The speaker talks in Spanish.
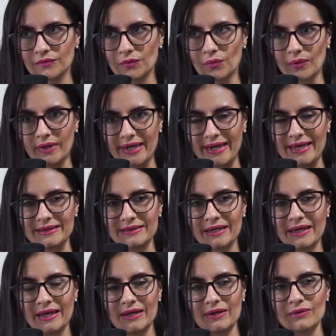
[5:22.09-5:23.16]
un
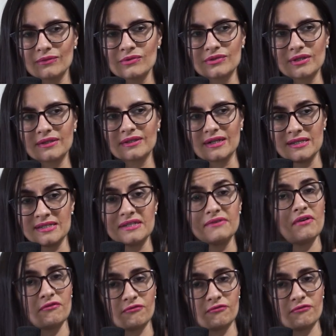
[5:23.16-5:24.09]
cliente, usted recibe